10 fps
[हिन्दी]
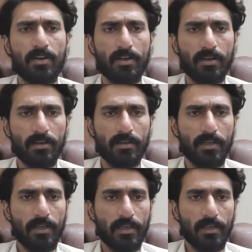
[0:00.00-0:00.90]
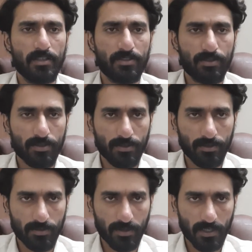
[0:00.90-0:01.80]
और जो
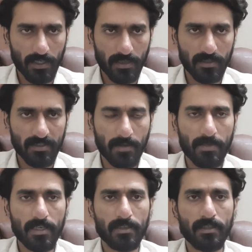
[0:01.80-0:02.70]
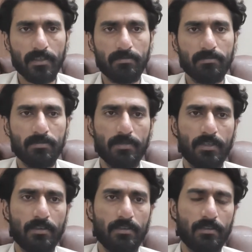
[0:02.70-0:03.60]
उनकी इंतज़ामिया थी
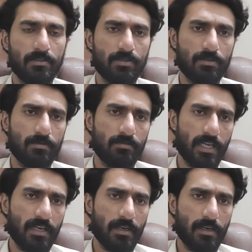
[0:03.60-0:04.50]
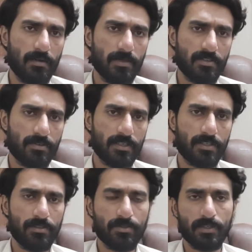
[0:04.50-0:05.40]
जो मेल
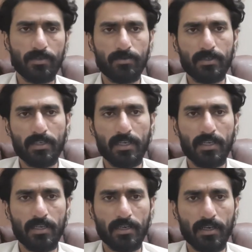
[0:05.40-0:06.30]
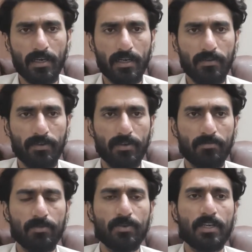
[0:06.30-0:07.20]
एडमिनिस्ट्रेशन जो है उनके ख़िलाफ़ और
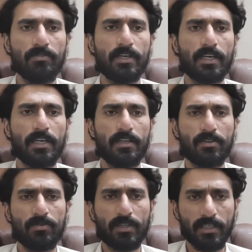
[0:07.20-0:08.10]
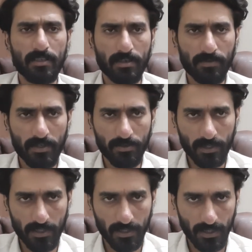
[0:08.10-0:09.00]
उनके वाक़ और उनके रवैयों
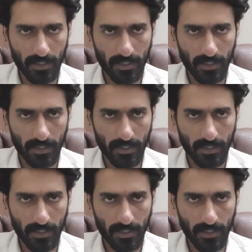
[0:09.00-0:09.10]
के